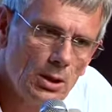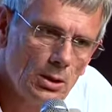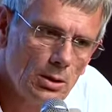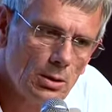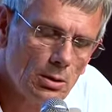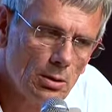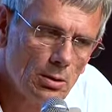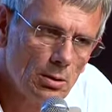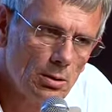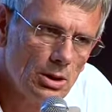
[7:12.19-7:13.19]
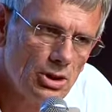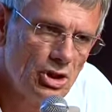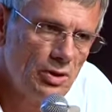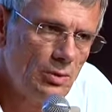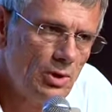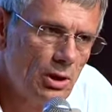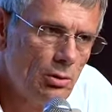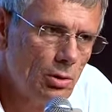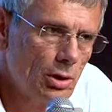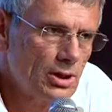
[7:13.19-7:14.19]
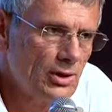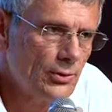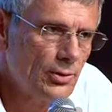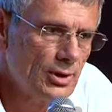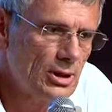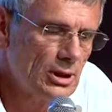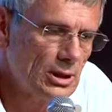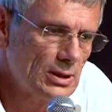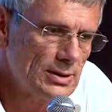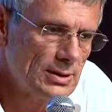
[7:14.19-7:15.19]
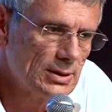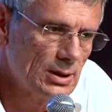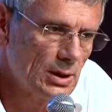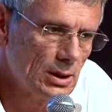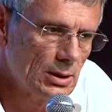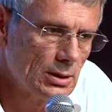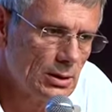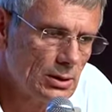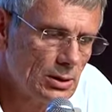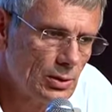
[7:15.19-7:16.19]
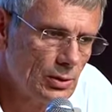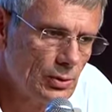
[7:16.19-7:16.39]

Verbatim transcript: Euh, la légitimité d'une organisation syndicale, c'est euh,